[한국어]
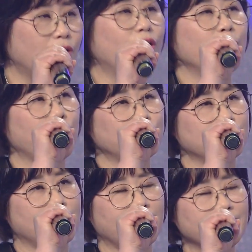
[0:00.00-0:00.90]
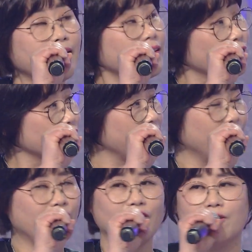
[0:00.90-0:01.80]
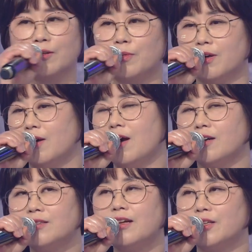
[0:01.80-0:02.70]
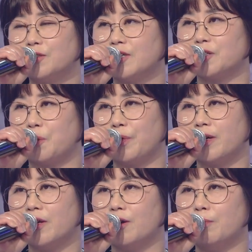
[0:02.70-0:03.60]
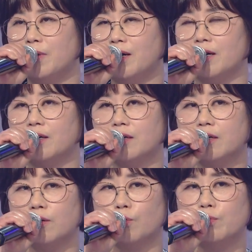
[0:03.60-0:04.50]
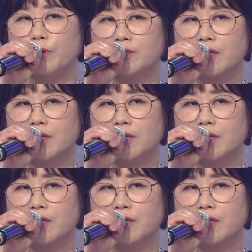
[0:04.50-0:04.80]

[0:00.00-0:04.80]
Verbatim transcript: 어 며칠 날 한다 그러세요. 그러면 그날 돼서 제가 전화를 해요. 엄마 오늘 몇